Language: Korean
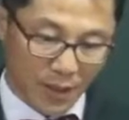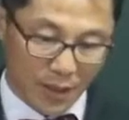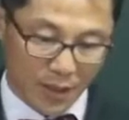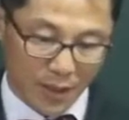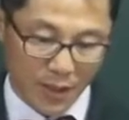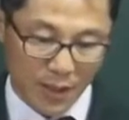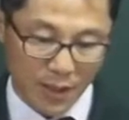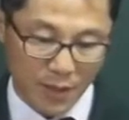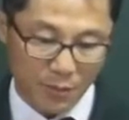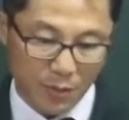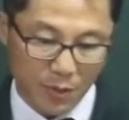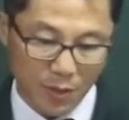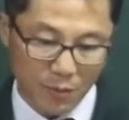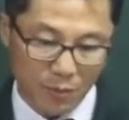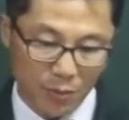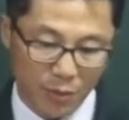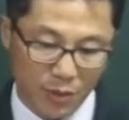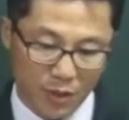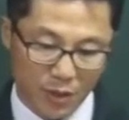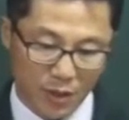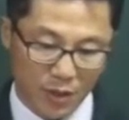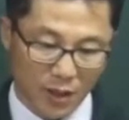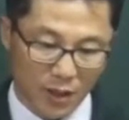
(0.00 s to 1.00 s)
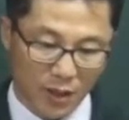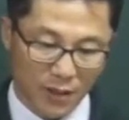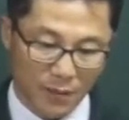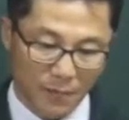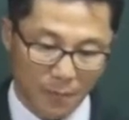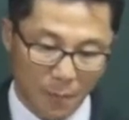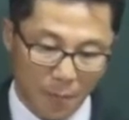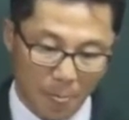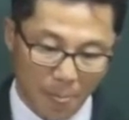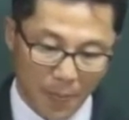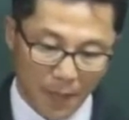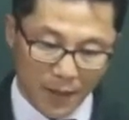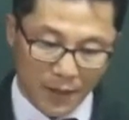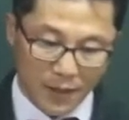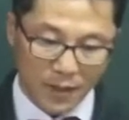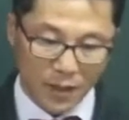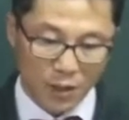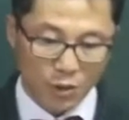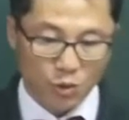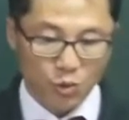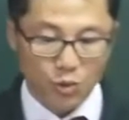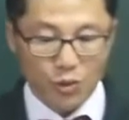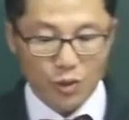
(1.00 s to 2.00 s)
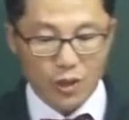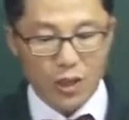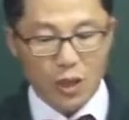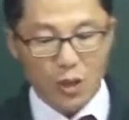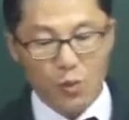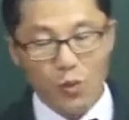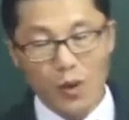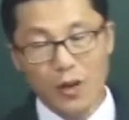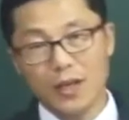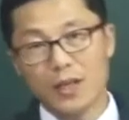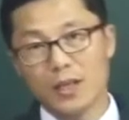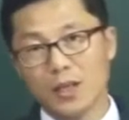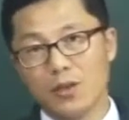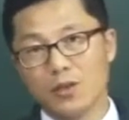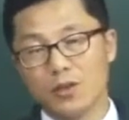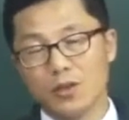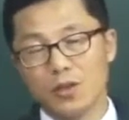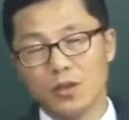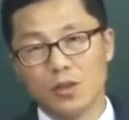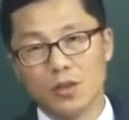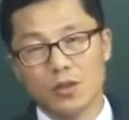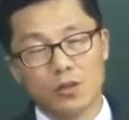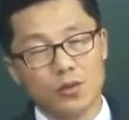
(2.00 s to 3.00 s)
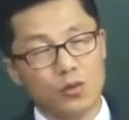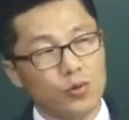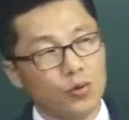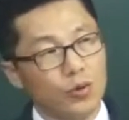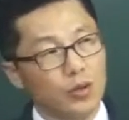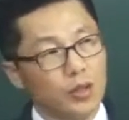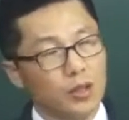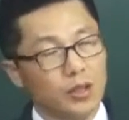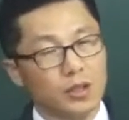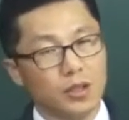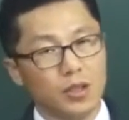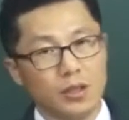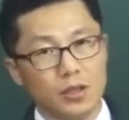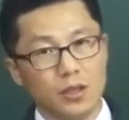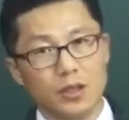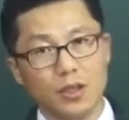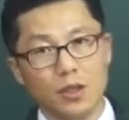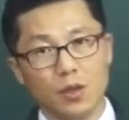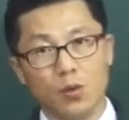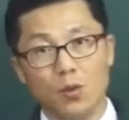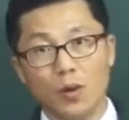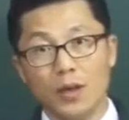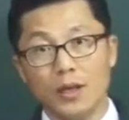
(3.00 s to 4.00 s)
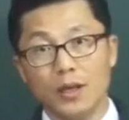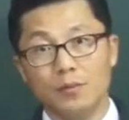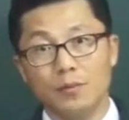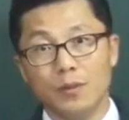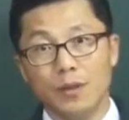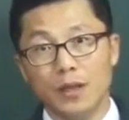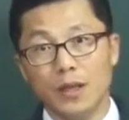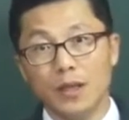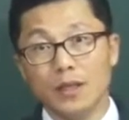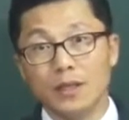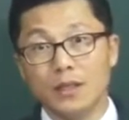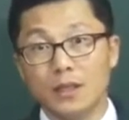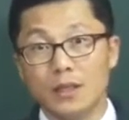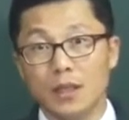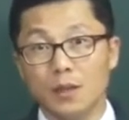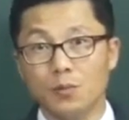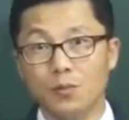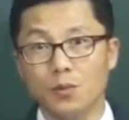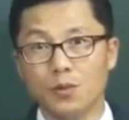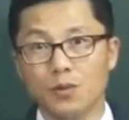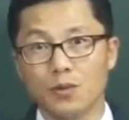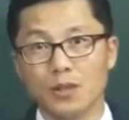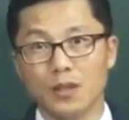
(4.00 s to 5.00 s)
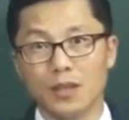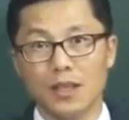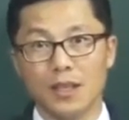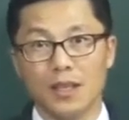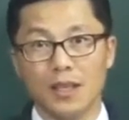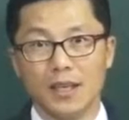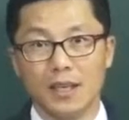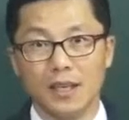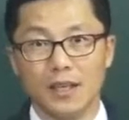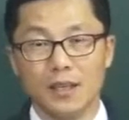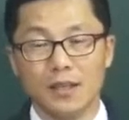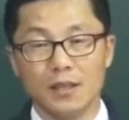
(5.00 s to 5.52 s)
C번은 보니까 자, during하고 while이 나왔죠? during은 전치사고 while은 뭐야? 접속사야.